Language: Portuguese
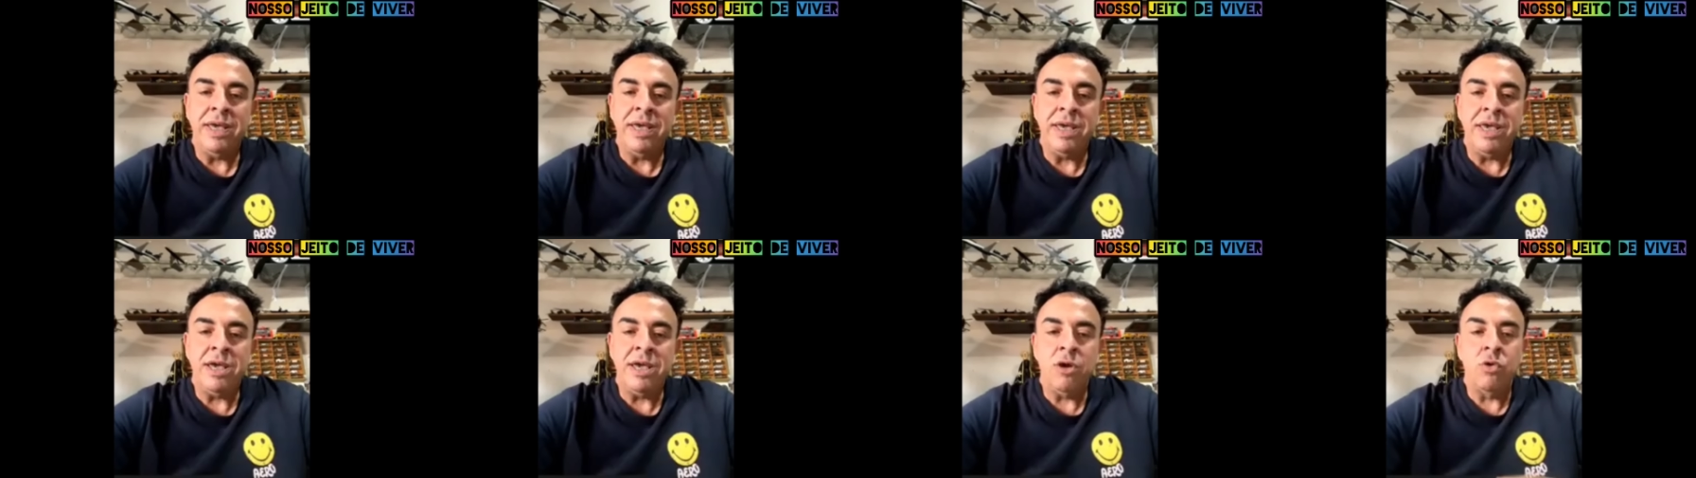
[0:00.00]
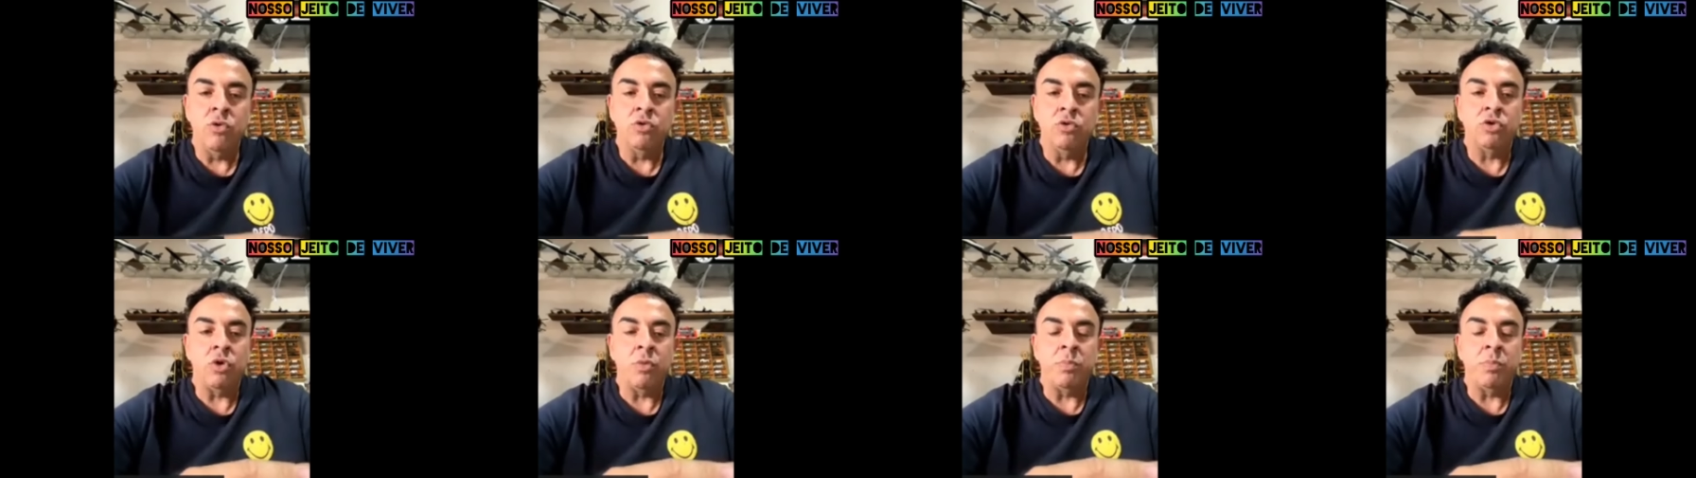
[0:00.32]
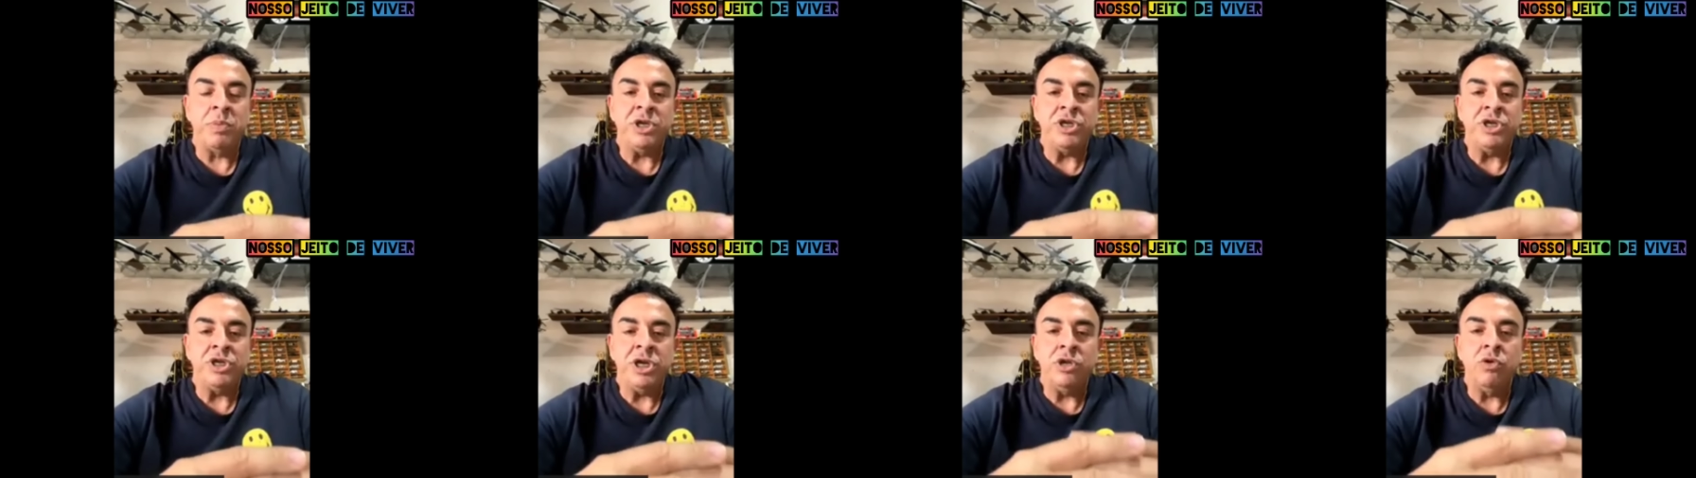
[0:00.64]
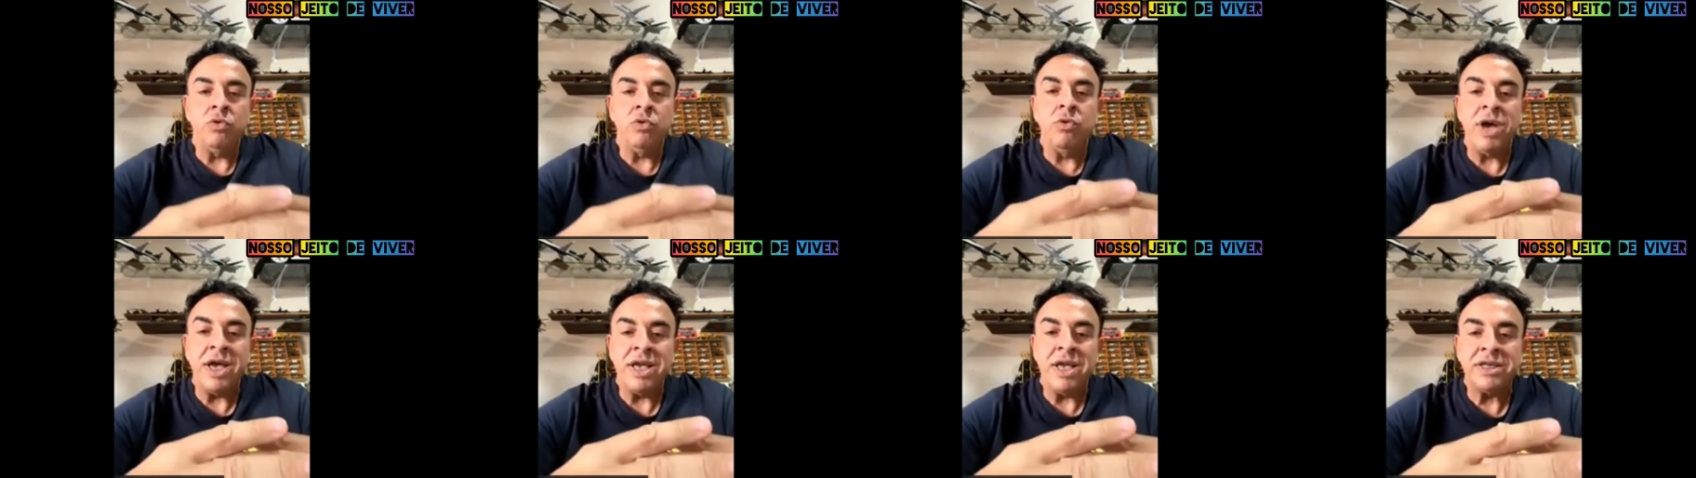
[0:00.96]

e eu estou pedindo um